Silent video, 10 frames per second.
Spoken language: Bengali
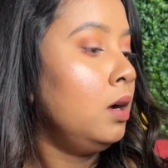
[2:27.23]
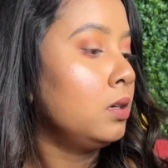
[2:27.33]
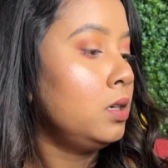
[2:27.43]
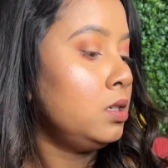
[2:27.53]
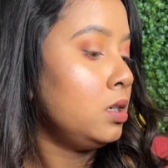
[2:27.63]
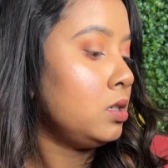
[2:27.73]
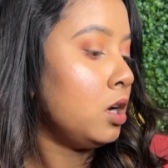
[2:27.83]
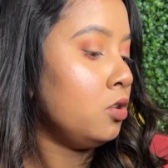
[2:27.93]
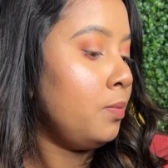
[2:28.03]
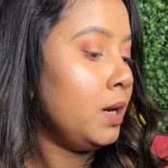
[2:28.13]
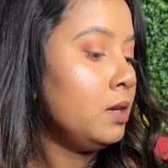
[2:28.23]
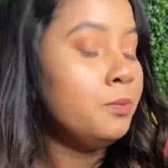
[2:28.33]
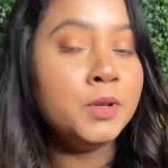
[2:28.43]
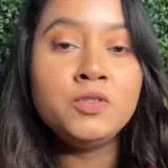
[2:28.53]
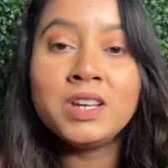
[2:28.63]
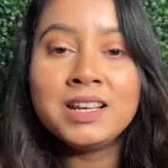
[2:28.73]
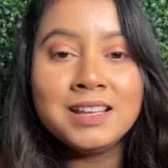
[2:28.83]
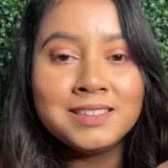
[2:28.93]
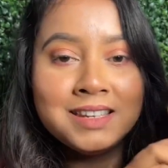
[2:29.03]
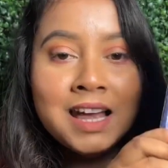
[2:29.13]
কিসের শ্যাডো প্যালেট বিউটি
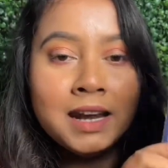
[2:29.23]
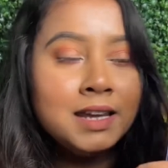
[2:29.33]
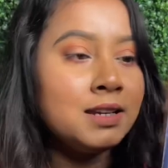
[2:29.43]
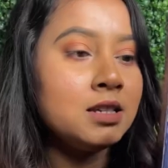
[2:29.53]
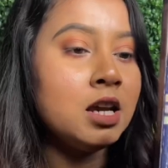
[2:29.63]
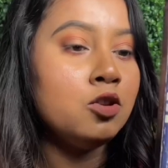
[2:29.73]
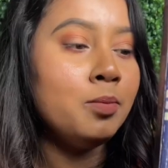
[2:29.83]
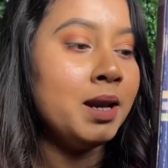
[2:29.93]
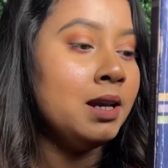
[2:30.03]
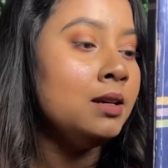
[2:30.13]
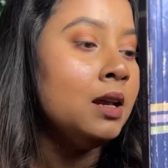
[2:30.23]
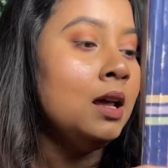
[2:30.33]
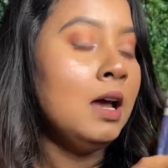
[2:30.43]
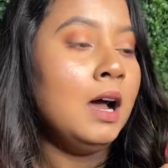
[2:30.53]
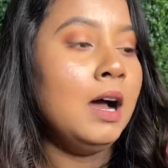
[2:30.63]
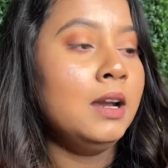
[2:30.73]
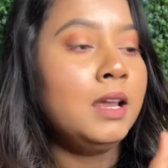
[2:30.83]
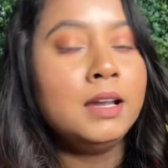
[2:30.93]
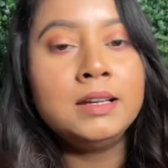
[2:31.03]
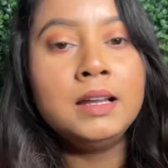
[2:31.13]
গ্লেজেরই আরেকটা শ্যাডো প্যালেট আর
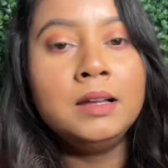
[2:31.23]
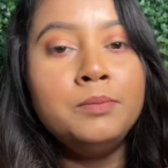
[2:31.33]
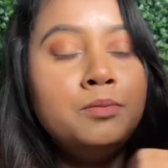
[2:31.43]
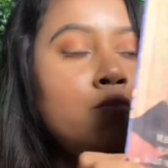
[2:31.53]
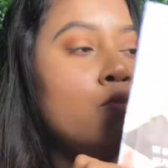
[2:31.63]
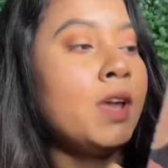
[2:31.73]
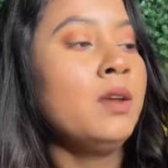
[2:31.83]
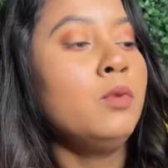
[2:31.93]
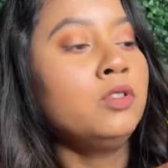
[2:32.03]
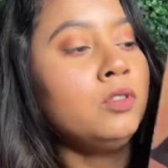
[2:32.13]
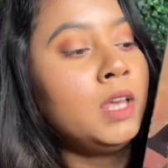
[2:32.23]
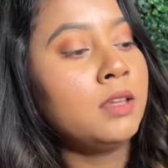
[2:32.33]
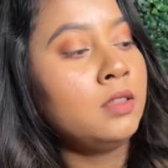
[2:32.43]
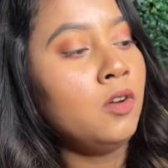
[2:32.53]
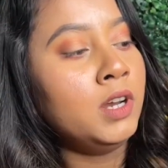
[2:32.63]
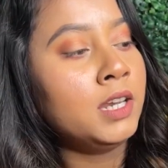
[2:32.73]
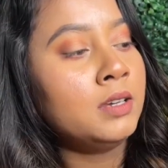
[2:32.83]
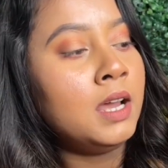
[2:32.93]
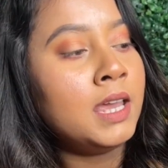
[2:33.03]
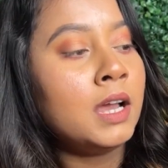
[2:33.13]
এটা বুকের মতো দেখতে অনেকটা
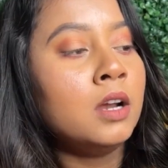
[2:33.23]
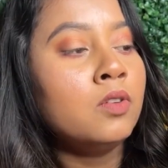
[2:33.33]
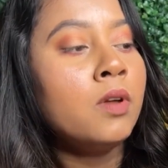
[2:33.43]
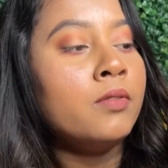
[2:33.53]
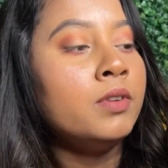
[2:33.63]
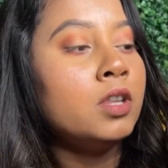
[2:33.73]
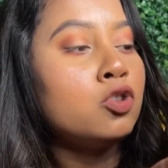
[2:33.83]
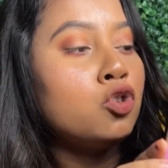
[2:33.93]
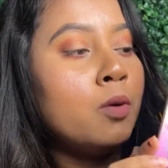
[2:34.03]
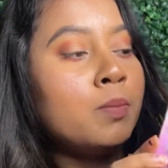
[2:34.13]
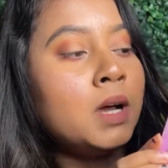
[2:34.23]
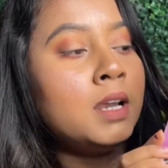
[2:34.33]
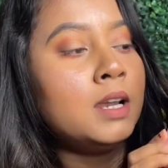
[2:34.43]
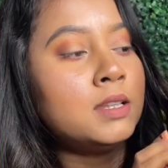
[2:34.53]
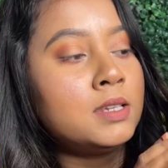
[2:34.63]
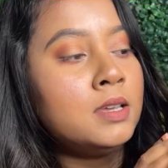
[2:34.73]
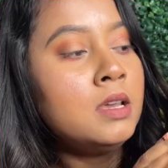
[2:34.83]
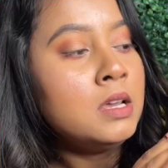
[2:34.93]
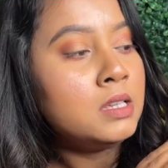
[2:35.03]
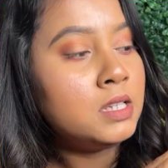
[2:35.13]
এখানেও এভরিথিং সব কালার আছে
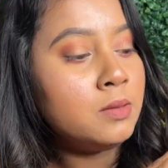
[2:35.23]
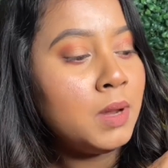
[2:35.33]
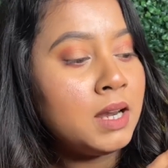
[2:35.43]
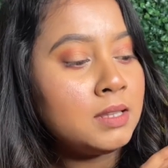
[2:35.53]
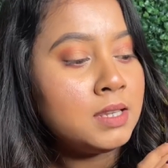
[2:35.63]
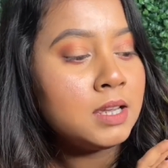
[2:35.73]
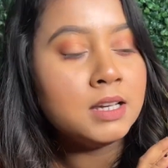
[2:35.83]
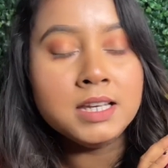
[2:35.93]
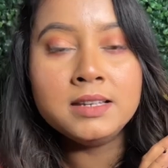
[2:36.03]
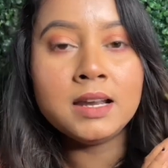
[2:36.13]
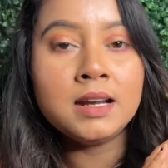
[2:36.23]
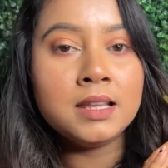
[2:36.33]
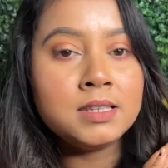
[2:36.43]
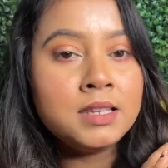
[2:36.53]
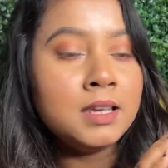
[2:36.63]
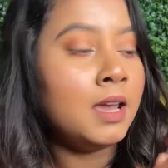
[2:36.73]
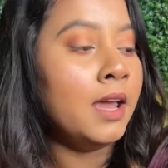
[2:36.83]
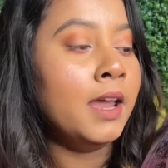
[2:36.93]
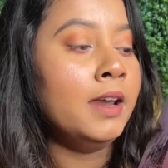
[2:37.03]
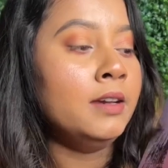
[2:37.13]
সিমার আছে গ্লিটার আছে
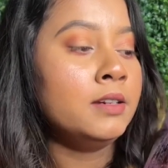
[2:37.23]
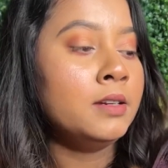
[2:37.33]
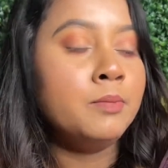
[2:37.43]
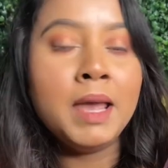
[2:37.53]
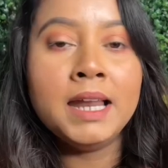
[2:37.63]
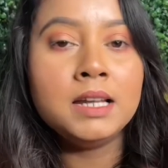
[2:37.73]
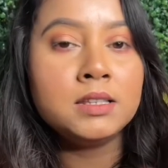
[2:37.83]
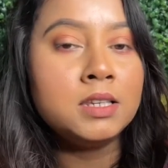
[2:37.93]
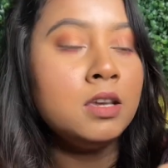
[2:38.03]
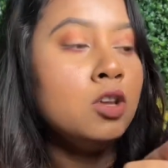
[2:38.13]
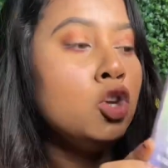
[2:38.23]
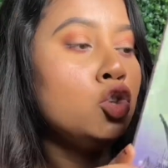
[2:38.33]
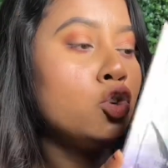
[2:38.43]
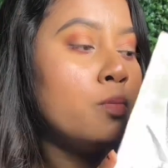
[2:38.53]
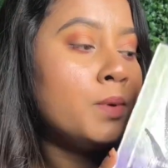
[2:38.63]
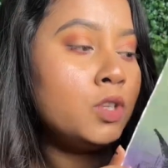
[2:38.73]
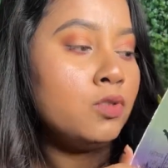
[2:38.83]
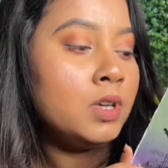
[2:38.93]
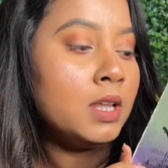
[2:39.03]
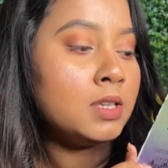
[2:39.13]
অ্যান্ড ম্যাট আছে সব
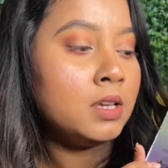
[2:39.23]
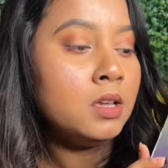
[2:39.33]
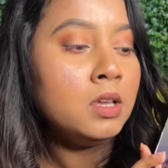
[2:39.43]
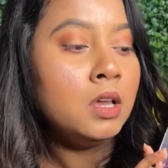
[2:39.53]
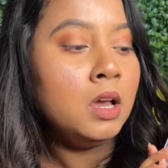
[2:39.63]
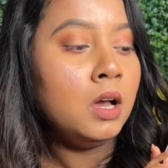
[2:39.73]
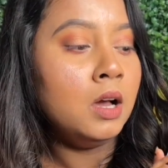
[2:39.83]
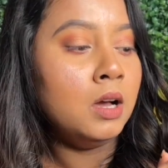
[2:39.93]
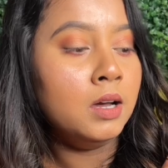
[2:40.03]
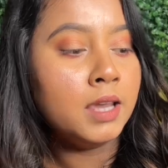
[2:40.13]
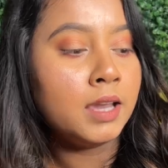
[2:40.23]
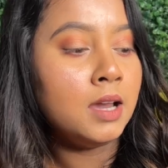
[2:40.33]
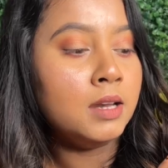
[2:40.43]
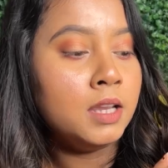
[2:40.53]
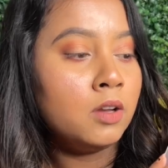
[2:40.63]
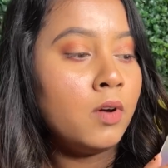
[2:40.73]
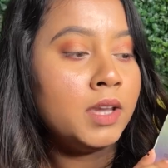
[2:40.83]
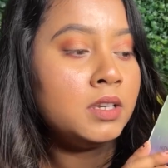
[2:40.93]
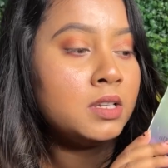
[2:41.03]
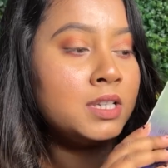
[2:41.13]
কিছুই আছে এখানে
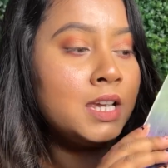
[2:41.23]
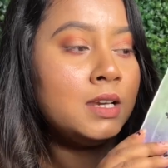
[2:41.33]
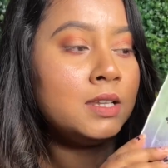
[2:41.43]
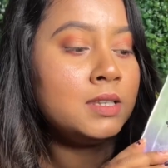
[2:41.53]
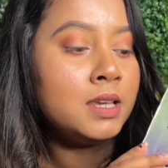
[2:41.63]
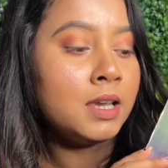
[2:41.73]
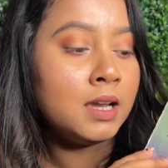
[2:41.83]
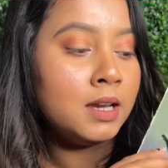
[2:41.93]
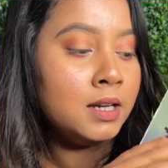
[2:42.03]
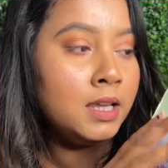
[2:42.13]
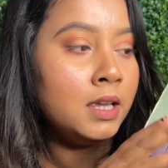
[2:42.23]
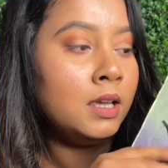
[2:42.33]
কয়েকটা শেড আছে এখানে